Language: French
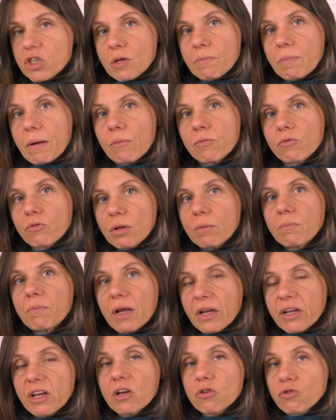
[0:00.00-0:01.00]
j'ai pas besoin de
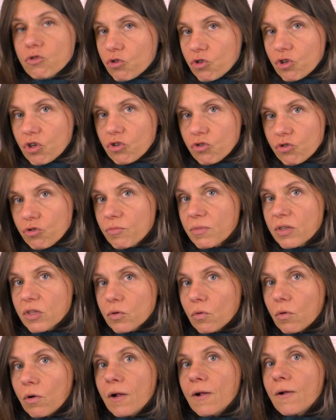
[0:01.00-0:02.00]
placard, je change de
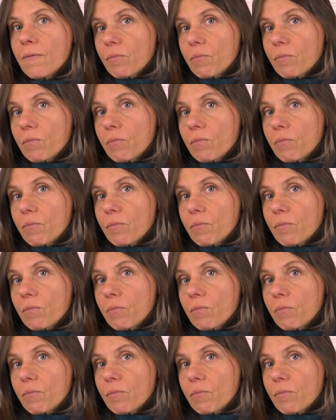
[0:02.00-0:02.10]
maison,